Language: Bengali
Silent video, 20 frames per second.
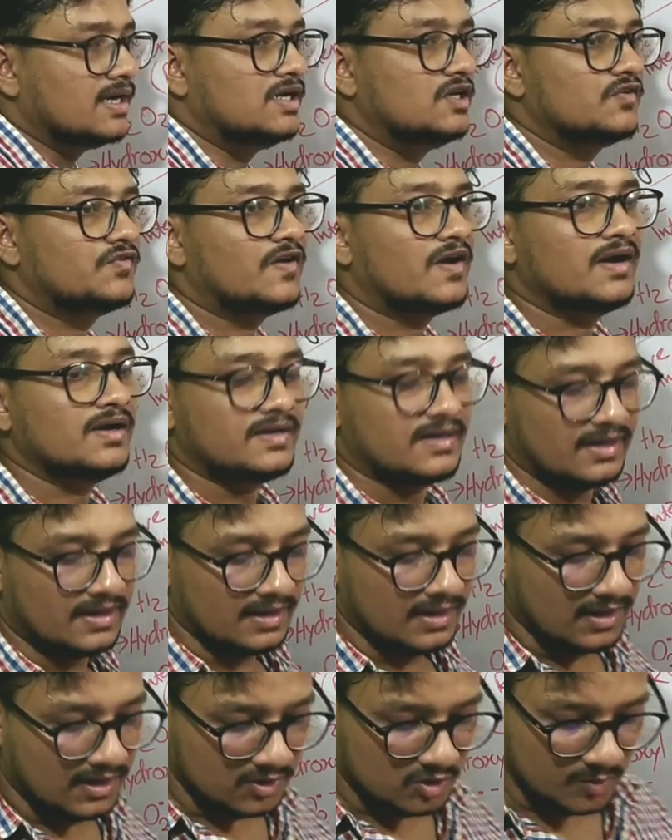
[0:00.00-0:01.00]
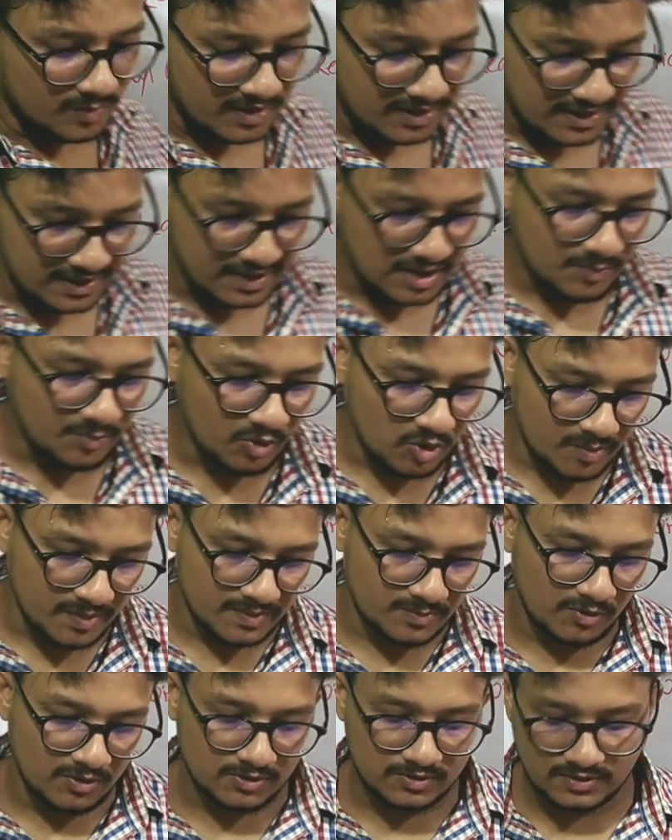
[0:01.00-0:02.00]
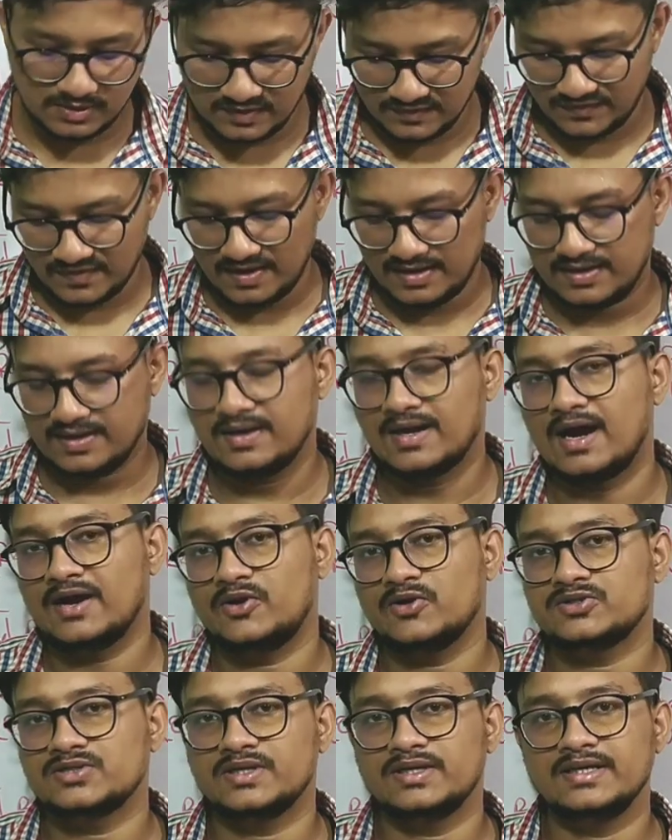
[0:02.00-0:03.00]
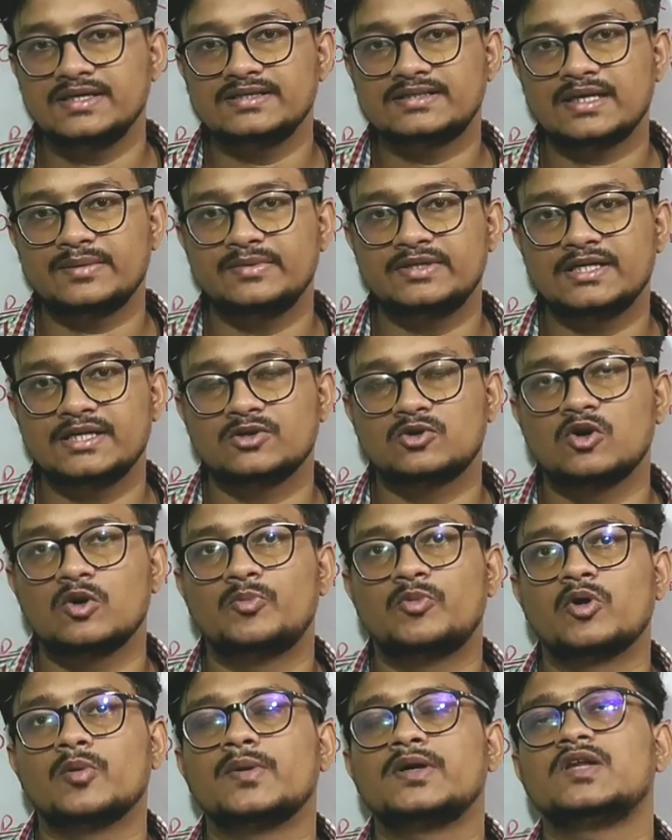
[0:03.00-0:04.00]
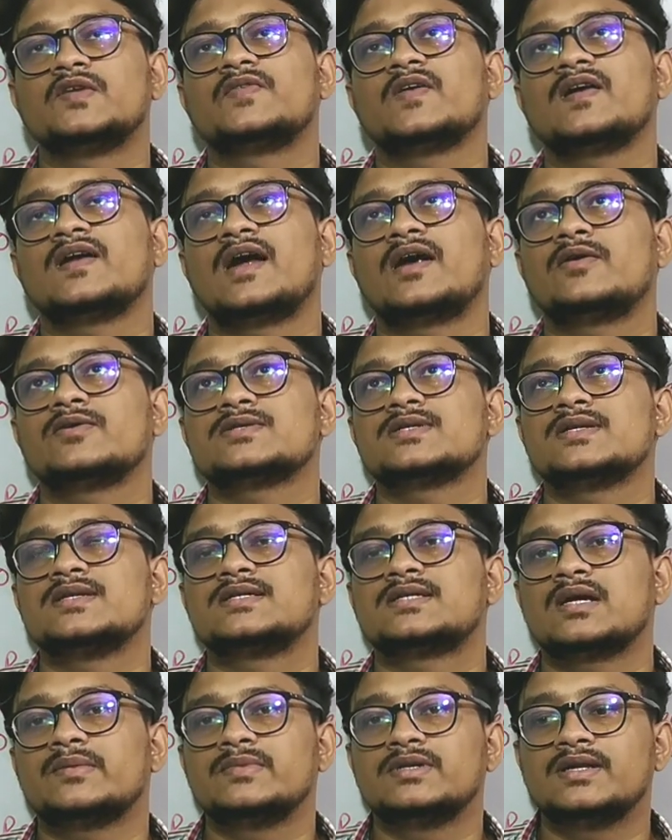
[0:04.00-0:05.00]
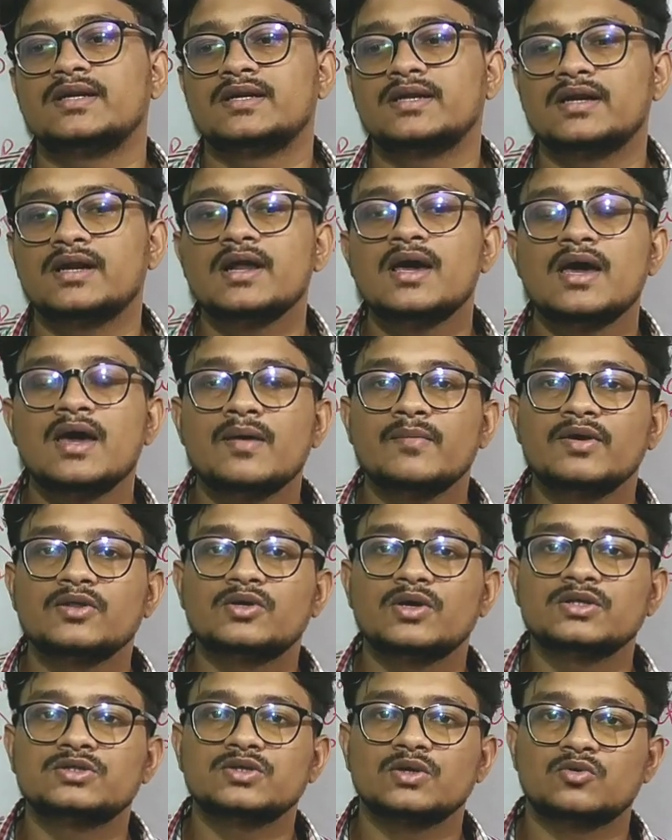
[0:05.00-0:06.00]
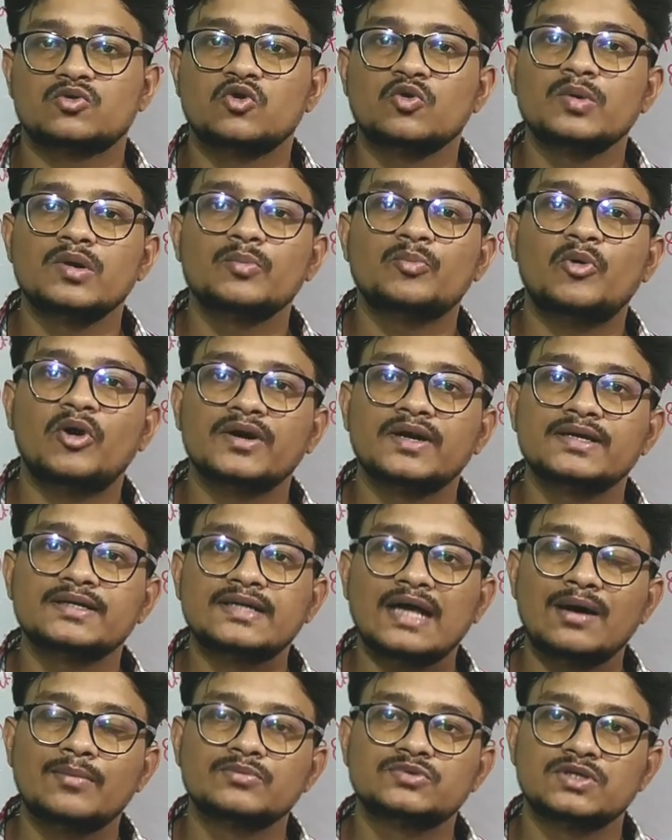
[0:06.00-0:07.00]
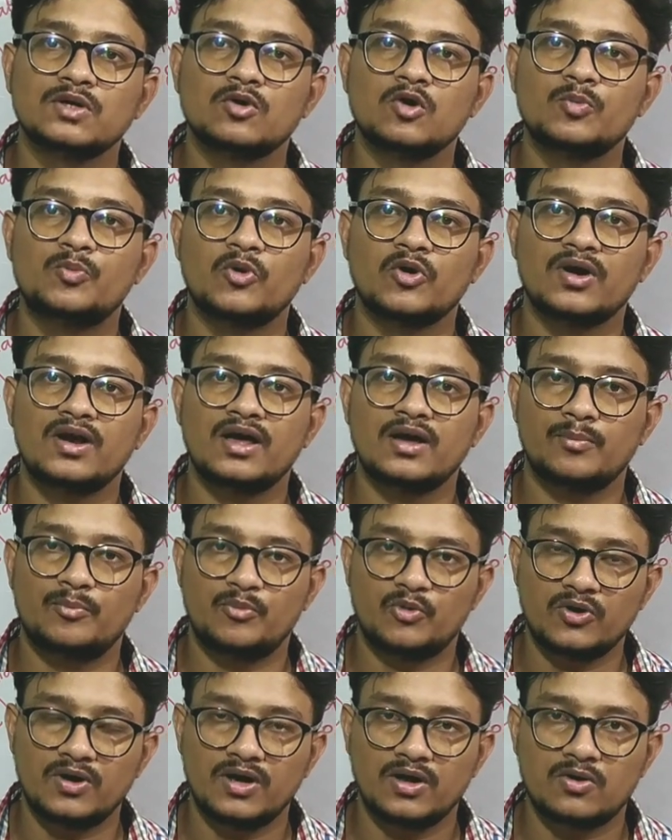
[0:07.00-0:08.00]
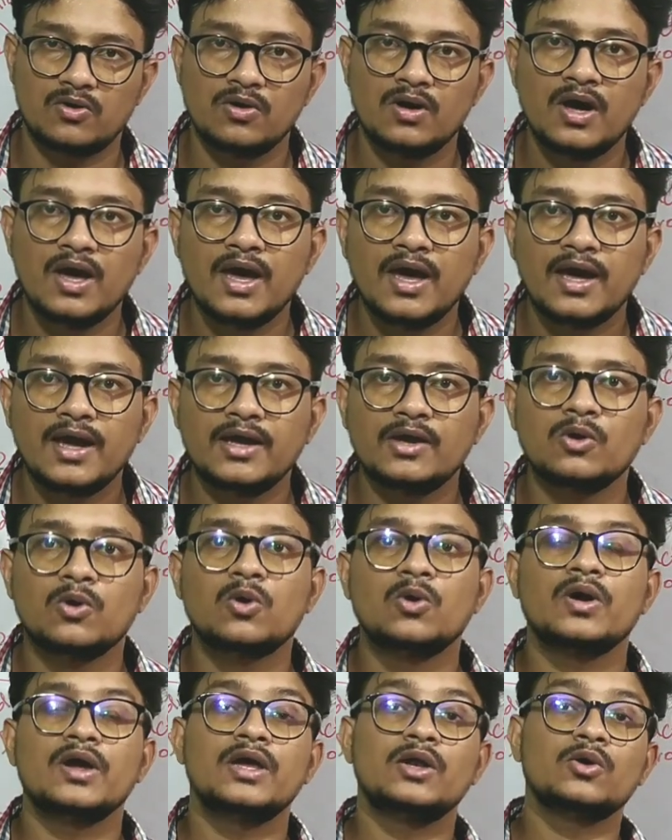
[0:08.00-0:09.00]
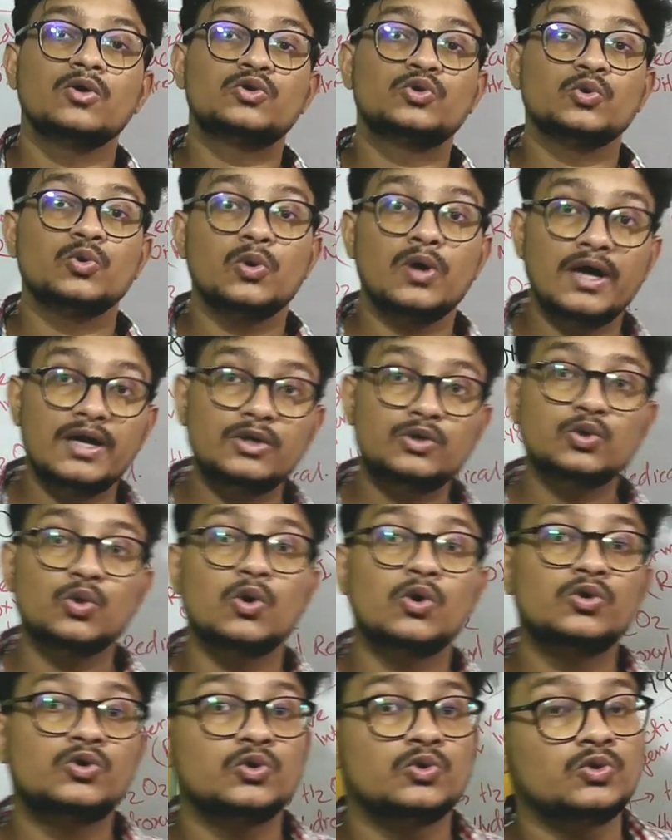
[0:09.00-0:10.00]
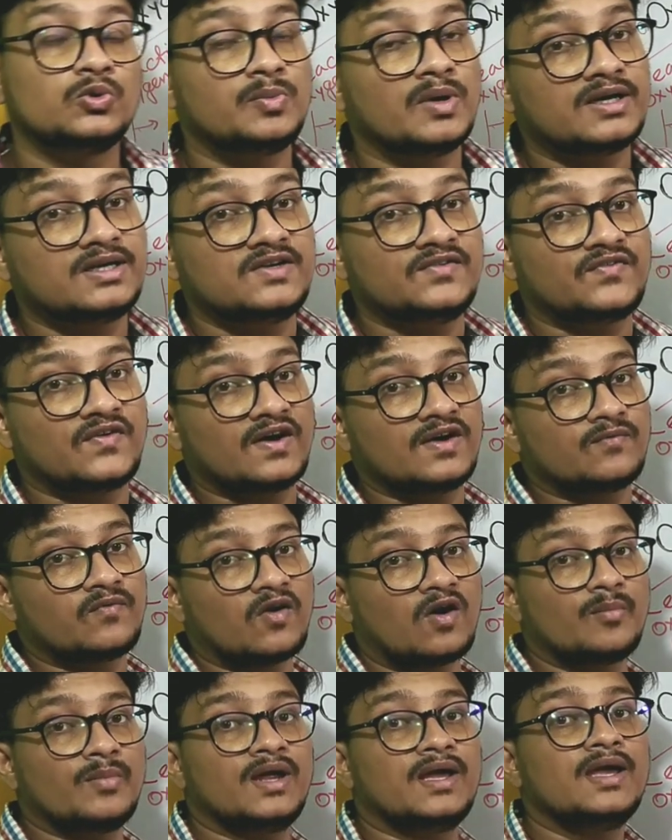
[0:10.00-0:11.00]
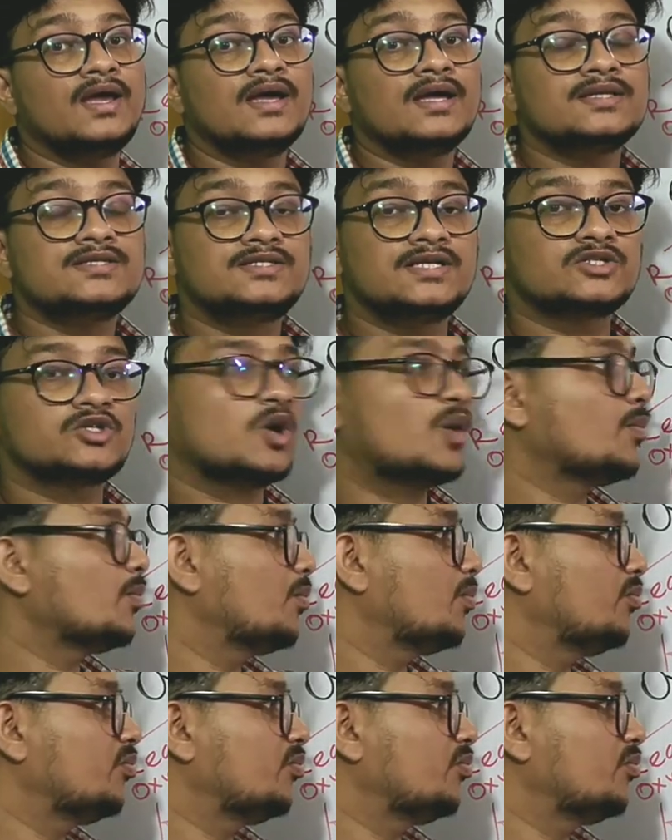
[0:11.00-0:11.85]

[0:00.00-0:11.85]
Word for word: ডিফারেন্টের তোমরা কি কি পড়বে বলো তো ডিফারেন্টের নাইট্রোজেন ইন্টারমিডিয়েট গুলো পড়বে ডিফারেন্ট নাইট্রোজেন ইন্টারমিডিয়েট এর ভিতরে খুব ইম্পর্টেন্ট টার্ম যেগুলো পড়ে রেখো এনও এনও টু এন টু ও টু বা ডিফারেন্ট ফর্মে যেসব